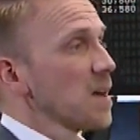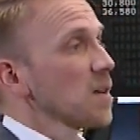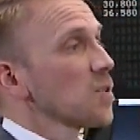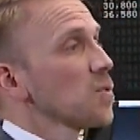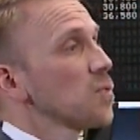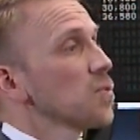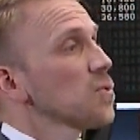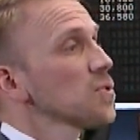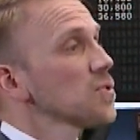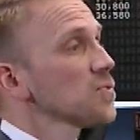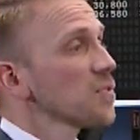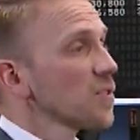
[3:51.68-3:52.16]

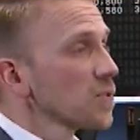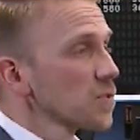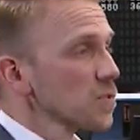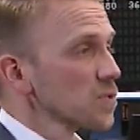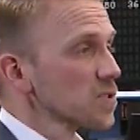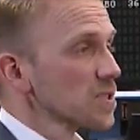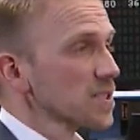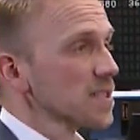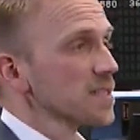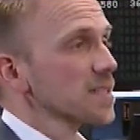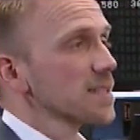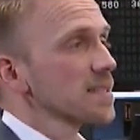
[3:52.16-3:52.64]

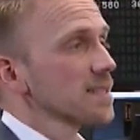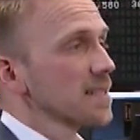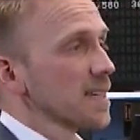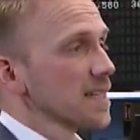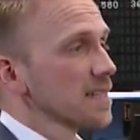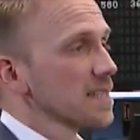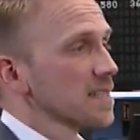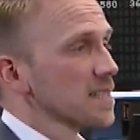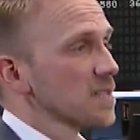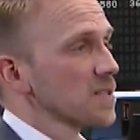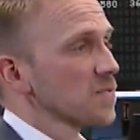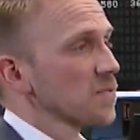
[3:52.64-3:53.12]
Kursverluste des
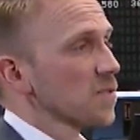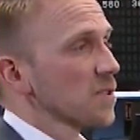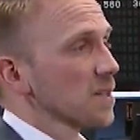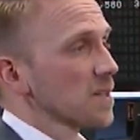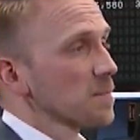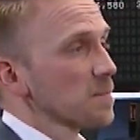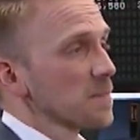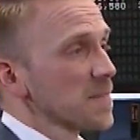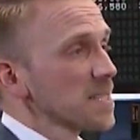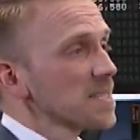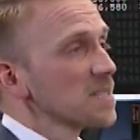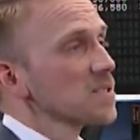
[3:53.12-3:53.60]
DAXes von
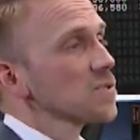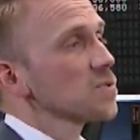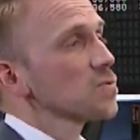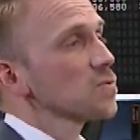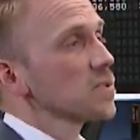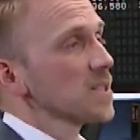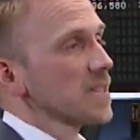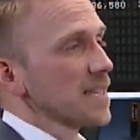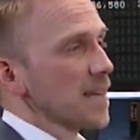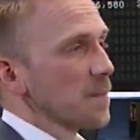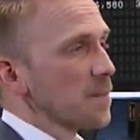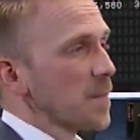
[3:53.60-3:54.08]
bis zu
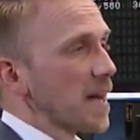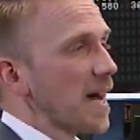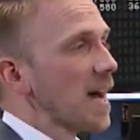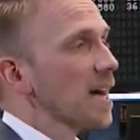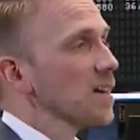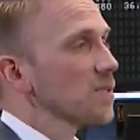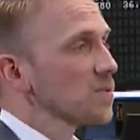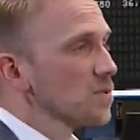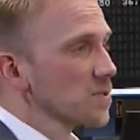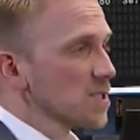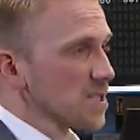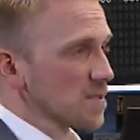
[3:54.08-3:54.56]
knapp
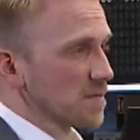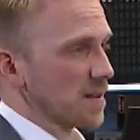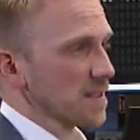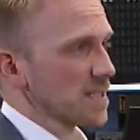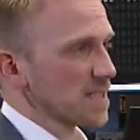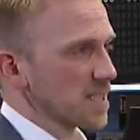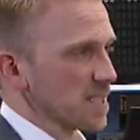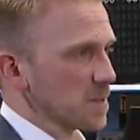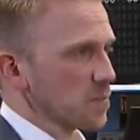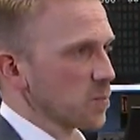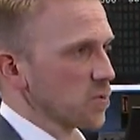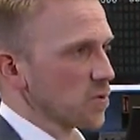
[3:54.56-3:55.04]

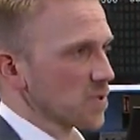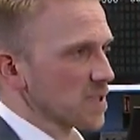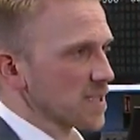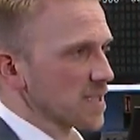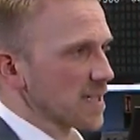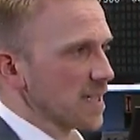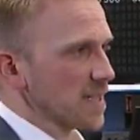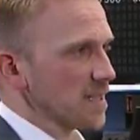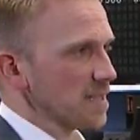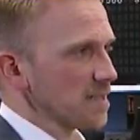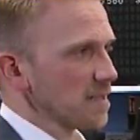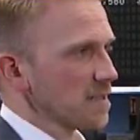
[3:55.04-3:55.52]
28
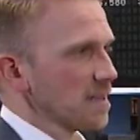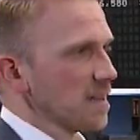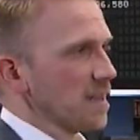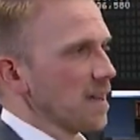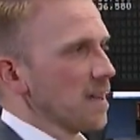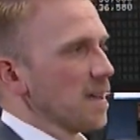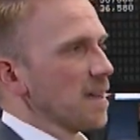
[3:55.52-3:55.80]
Prozent